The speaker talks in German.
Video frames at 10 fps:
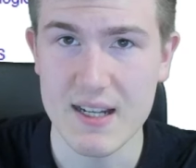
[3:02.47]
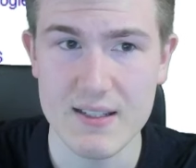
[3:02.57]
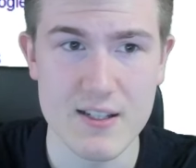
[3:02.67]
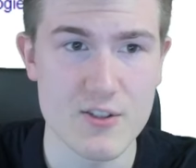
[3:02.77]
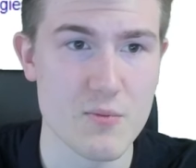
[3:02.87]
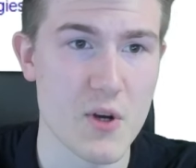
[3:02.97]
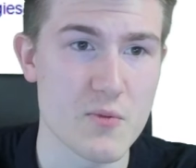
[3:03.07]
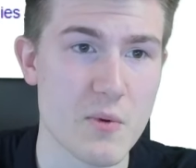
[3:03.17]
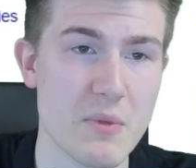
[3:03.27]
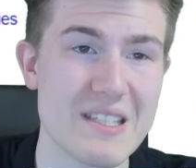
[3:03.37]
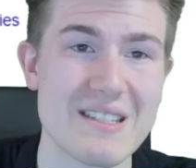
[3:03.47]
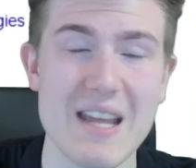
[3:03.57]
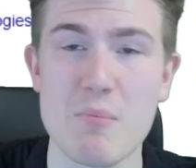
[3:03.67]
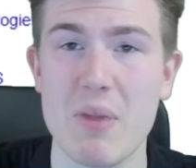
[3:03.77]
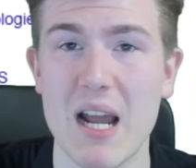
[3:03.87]
hatten, hier zum Beispiel mit
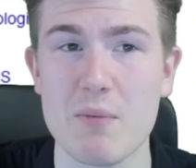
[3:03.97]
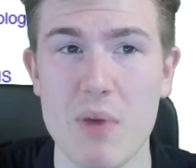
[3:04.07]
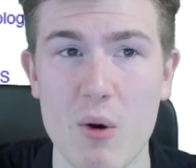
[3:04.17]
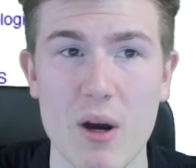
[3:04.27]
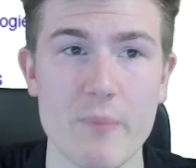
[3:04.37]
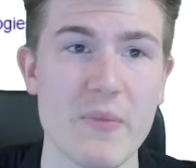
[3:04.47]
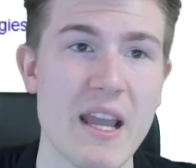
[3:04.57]
der Plug Power.